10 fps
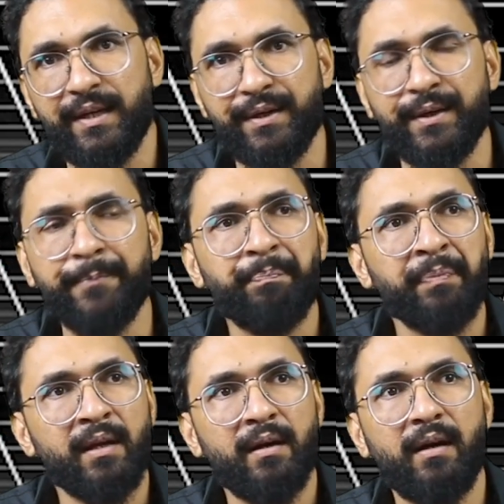
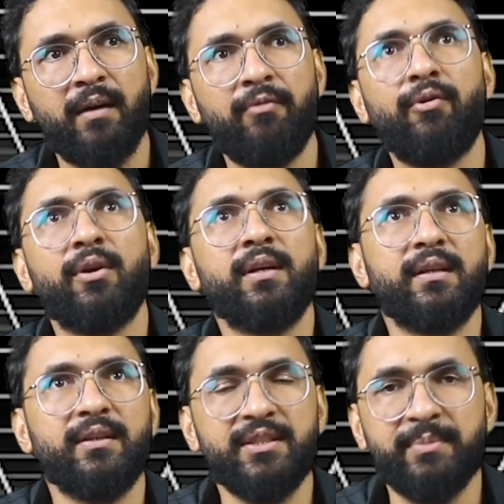कनाडा फॉरेन
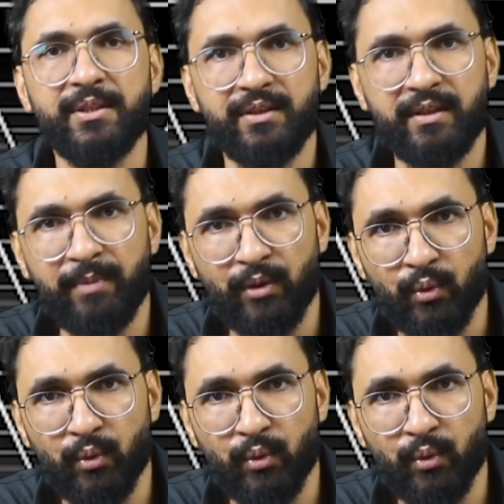कंट्रीज़ में जितने भी